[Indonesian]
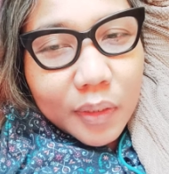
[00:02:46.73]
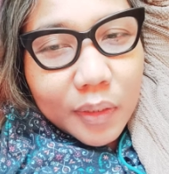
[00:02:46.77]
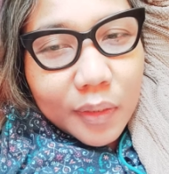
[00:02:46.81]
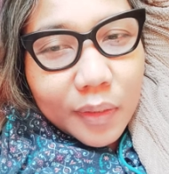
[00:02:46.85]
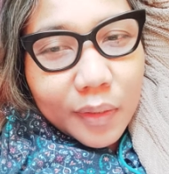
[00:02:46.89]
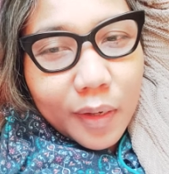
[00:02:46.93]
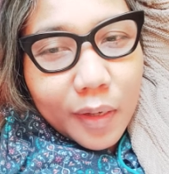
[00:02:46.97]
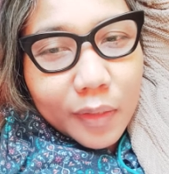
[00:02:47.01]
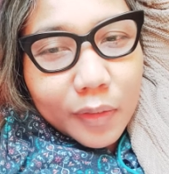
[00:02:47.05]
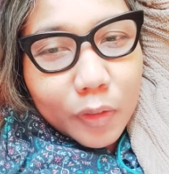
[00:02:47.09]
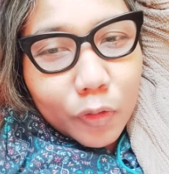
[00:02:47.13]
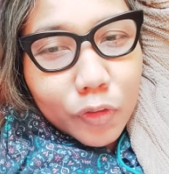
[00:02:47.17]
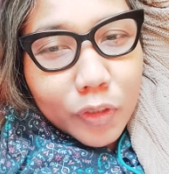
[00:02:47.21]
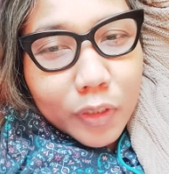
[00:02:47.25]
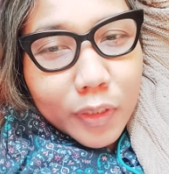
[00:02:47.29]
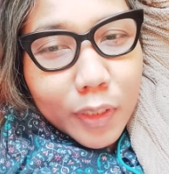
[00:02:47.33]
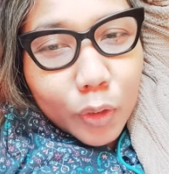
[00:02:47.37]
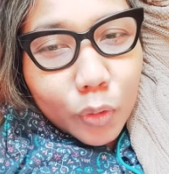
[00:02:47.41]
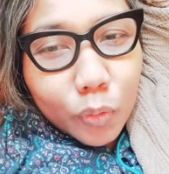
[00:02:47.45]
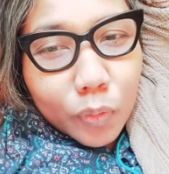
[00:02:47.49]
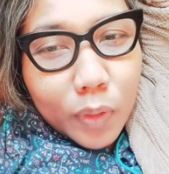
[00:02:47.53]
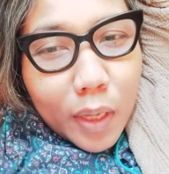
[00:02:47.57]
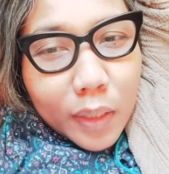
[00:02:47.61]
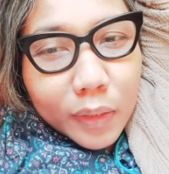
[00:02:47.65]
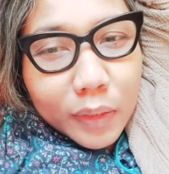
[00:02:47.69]
nggak tanya dia
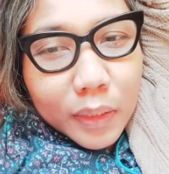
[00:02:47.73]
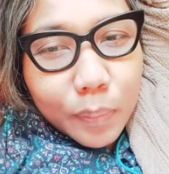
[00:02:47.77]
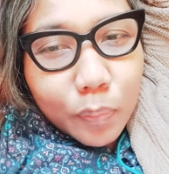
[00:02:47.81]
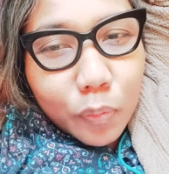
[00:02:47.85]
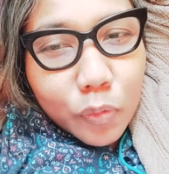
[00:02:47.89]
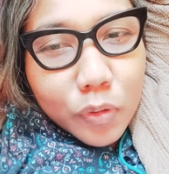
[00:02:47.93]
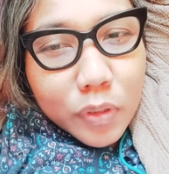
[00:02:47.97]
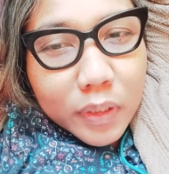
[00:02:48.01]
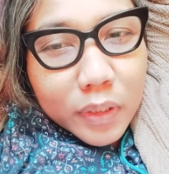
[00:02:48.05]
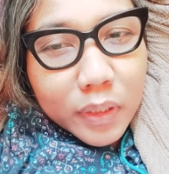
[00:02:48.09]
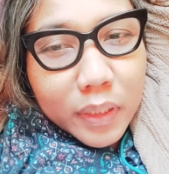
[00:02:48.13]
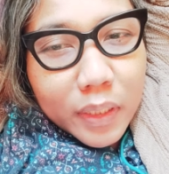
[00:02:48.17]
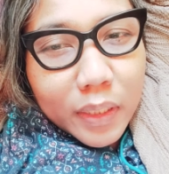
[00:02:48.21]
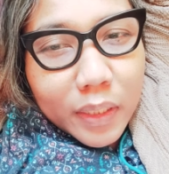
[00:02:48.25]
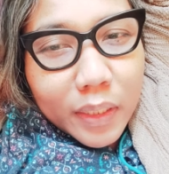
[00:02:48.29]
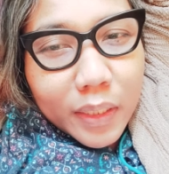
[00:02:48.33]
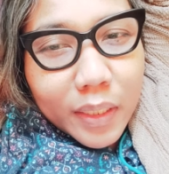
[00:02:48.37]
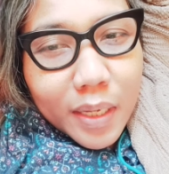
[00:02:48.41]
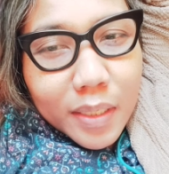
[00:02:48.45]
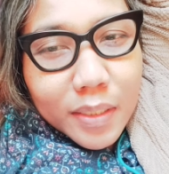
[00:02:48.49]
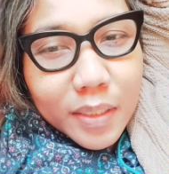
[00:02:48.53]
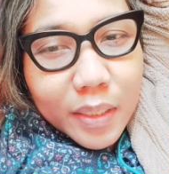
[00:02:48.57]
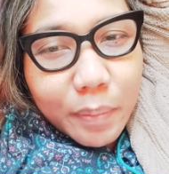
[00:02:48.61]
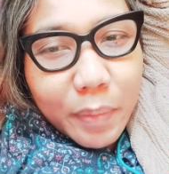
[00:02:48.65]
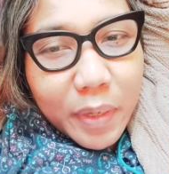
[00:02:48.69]
tukang tipu sendiri
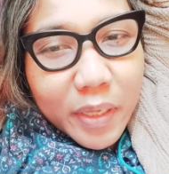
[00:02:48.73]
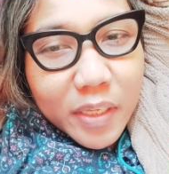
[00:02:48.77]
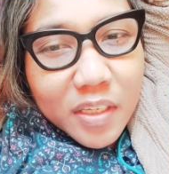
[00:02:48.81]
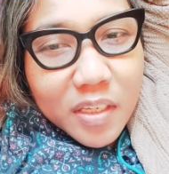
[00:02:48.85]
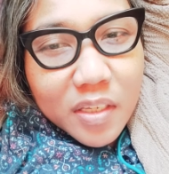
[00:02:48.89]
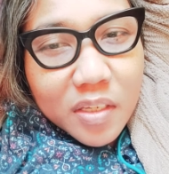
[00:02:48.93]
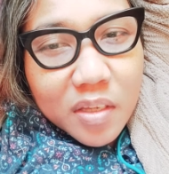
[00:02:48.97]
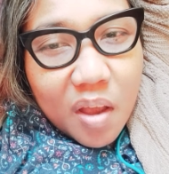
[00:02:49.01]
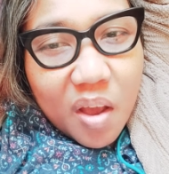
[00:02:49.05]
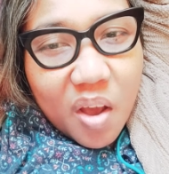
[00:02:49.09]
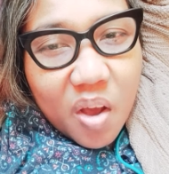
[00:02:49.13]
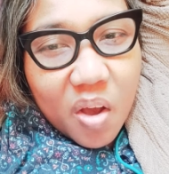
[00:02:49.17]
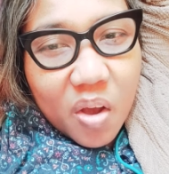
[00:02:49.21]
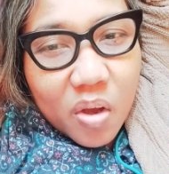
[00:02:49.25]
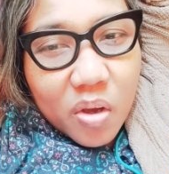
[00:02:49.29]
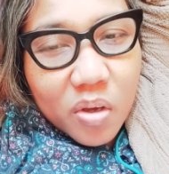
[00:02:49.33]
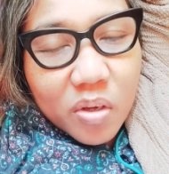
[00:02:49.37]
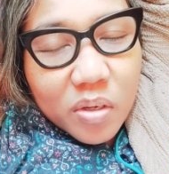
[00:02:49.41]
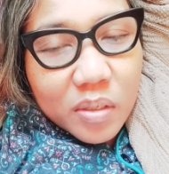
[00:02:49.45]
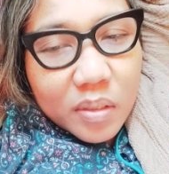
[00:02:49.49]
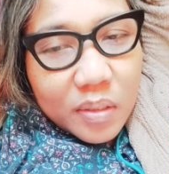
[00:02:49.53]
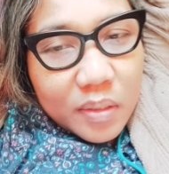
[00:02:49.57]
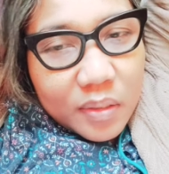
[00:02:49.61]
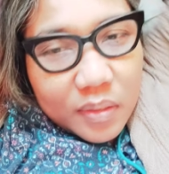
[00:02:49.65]
dasar bencong